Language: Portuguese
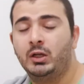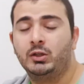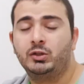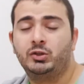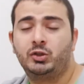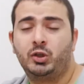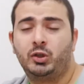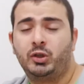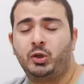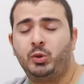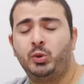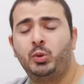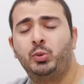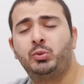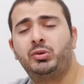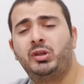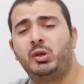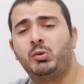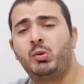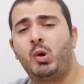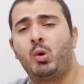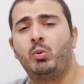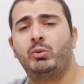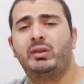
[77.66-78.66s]
só que eu não
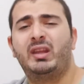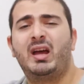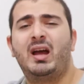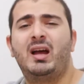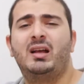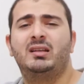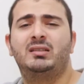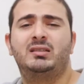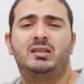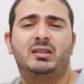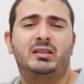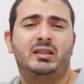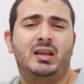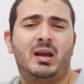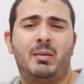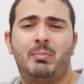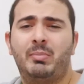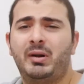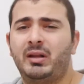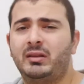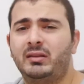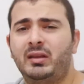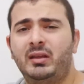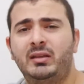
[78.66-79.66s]
tenho audácia nem a
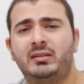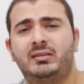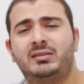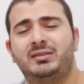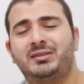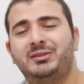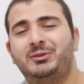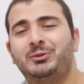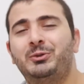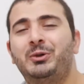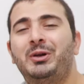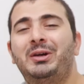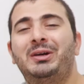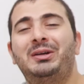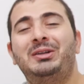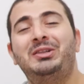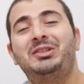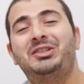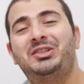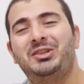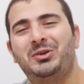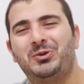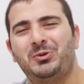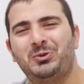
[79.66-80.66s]
pretensão
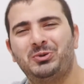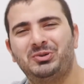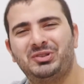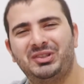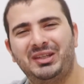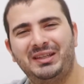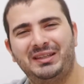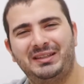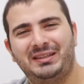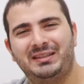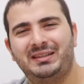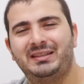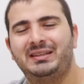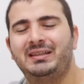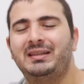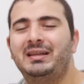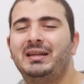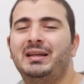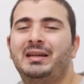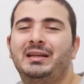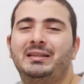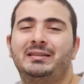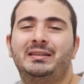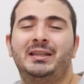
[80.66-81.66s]
de conseguir
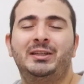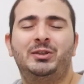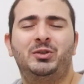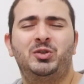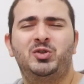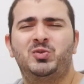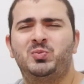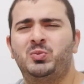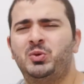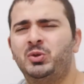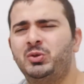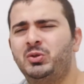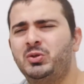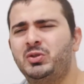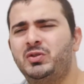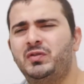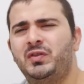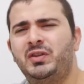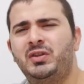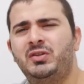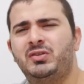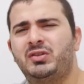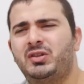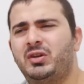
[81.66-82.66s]
dentre os muitos
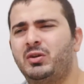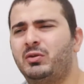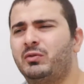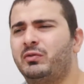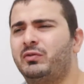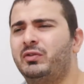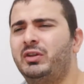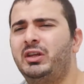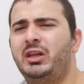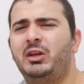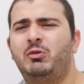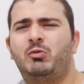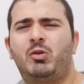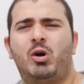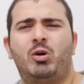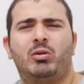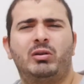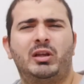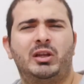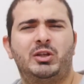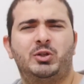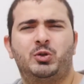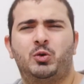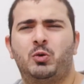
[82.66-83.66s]
vídeos que eu vi, qual
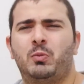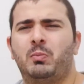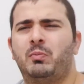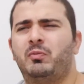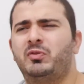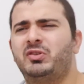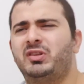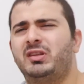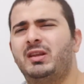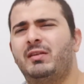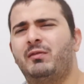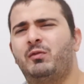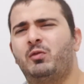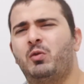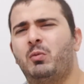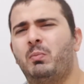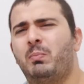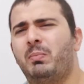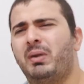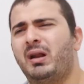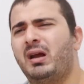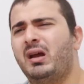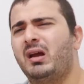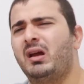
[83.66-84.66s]
lente você deve
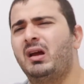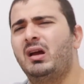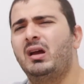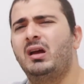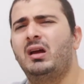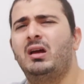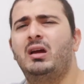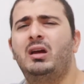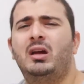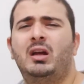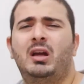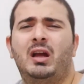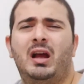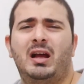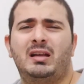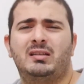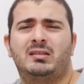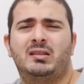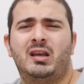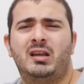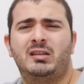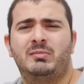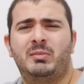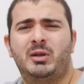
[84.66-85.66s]
comprar, as
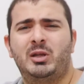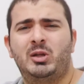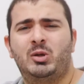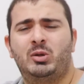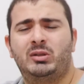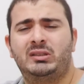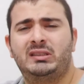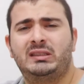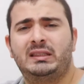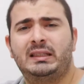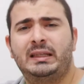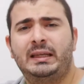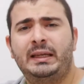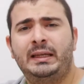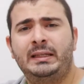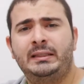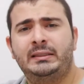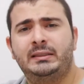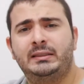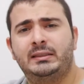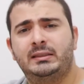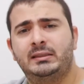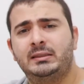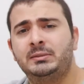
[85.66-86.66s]
10 melhores
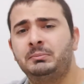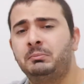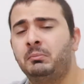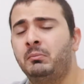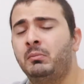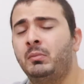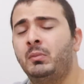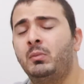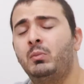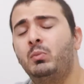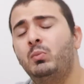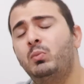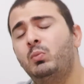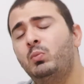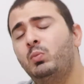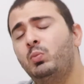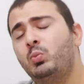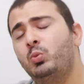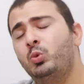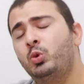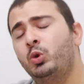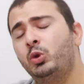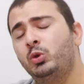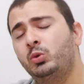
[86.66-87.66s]
lentes,
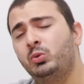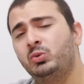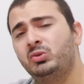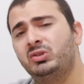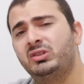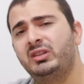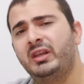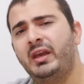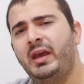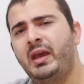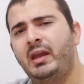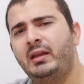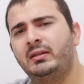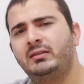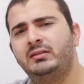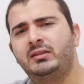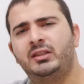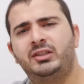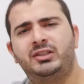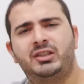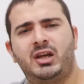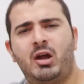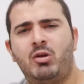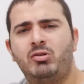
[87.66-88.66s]
muitos deles
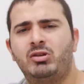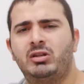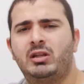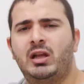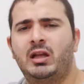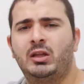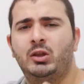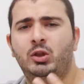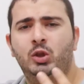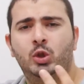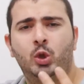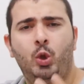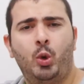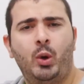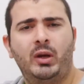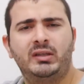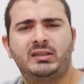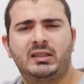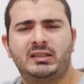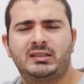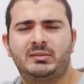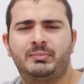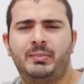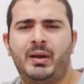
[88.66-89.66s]
deixaram de lado
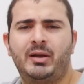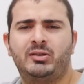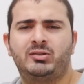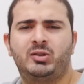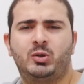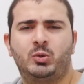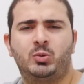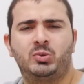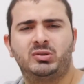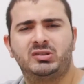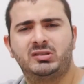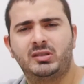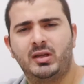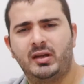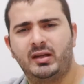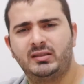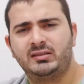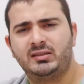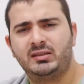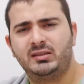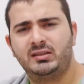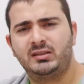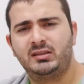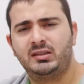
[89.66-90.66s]
dois aspectos que eu considero
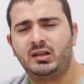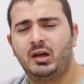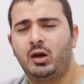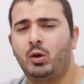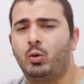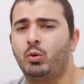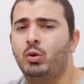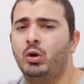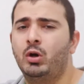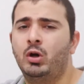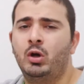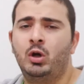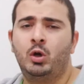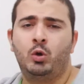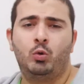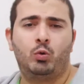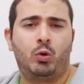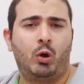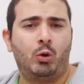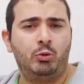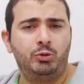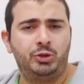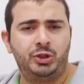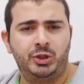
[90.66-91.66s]
essencial.
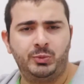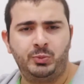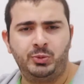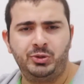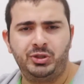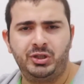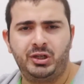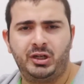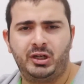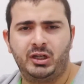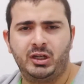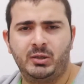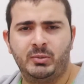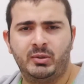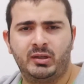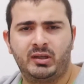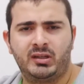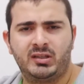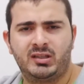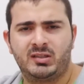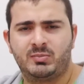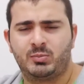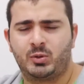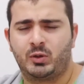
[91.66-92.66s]
Qual tipo de câmera
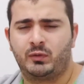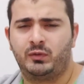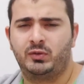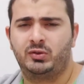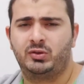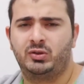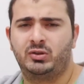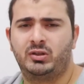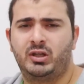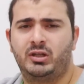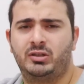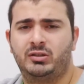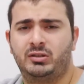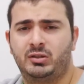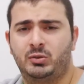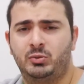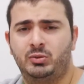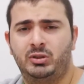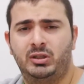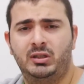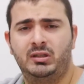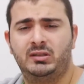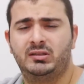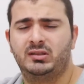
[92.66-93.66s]
que esses profissionais estão
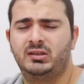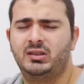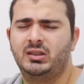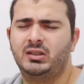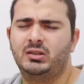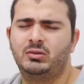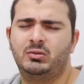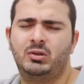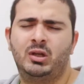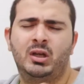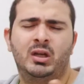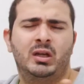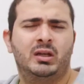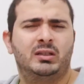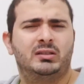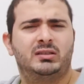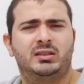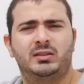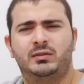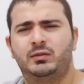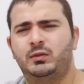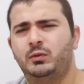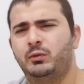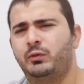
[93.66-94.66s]
utilizando,
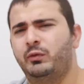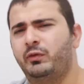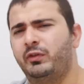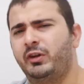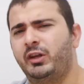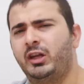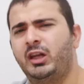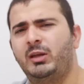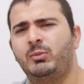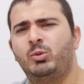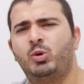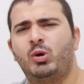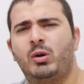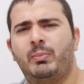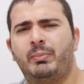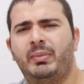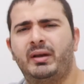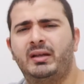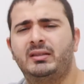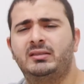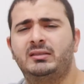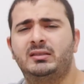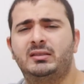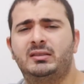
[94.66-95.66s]
se full frame ou
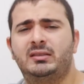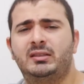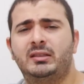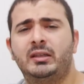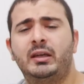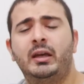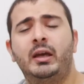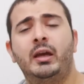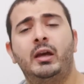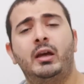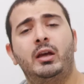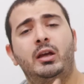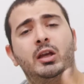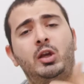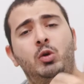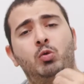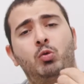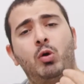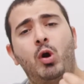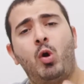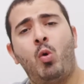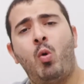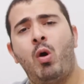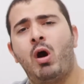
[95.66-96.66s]
APS-C, e
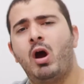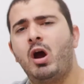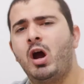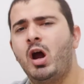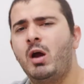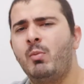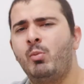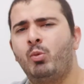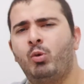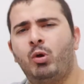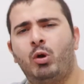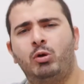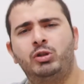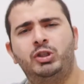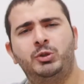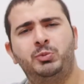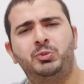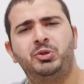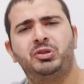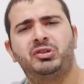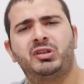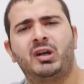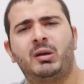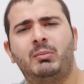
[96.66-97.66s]
qual o ramo, qual
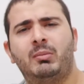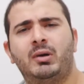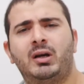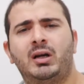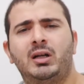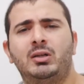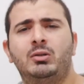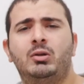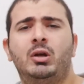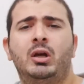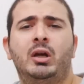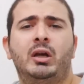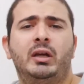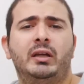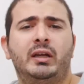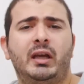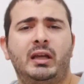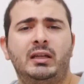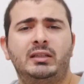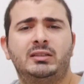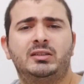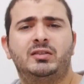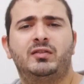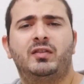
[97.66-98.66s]
tipo de trabalho que
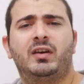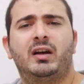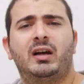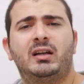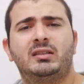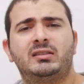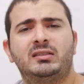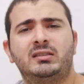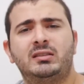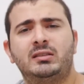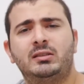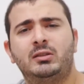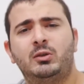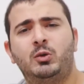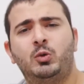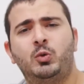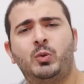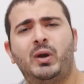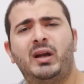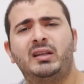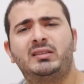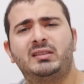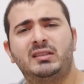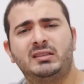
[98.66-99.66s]
eles fazem
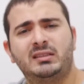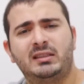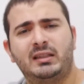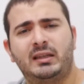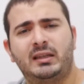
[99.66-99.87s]
com essas